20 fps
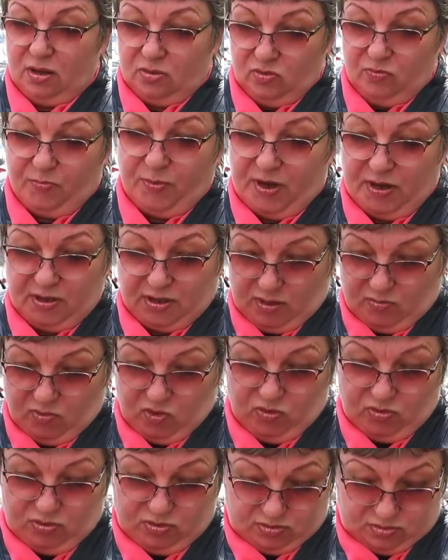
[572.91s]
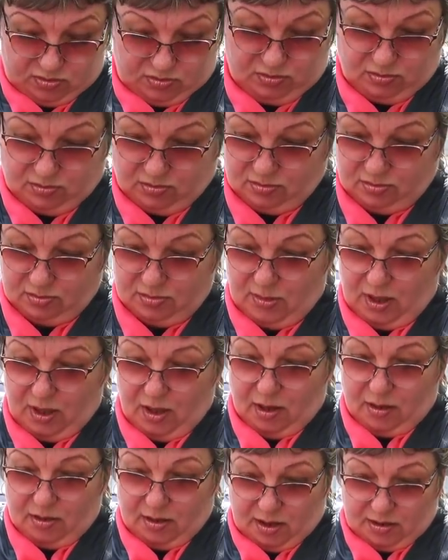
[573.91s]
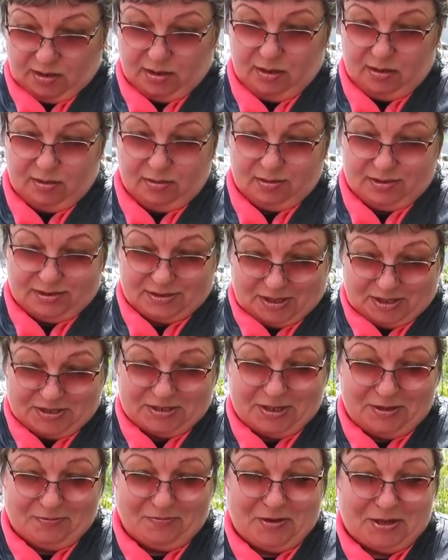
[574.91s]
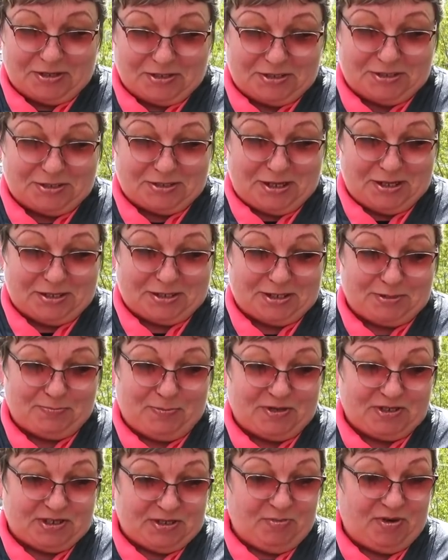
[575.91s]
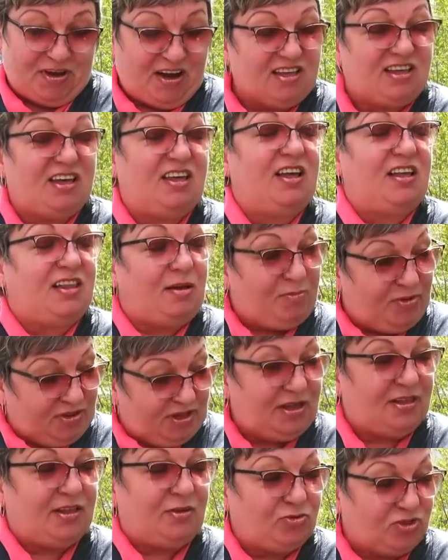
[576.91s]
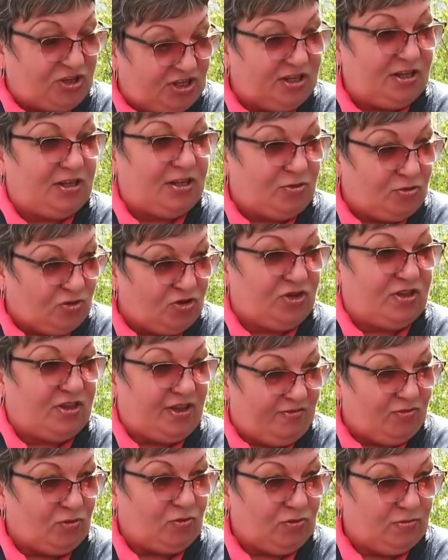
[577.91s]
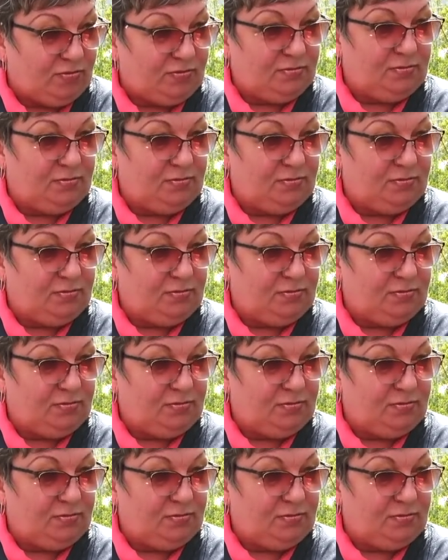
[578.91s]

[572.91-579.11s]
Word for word: Ну поэтому надо сказать власти за это спасибо, хотя надо было это уже делать очень давно.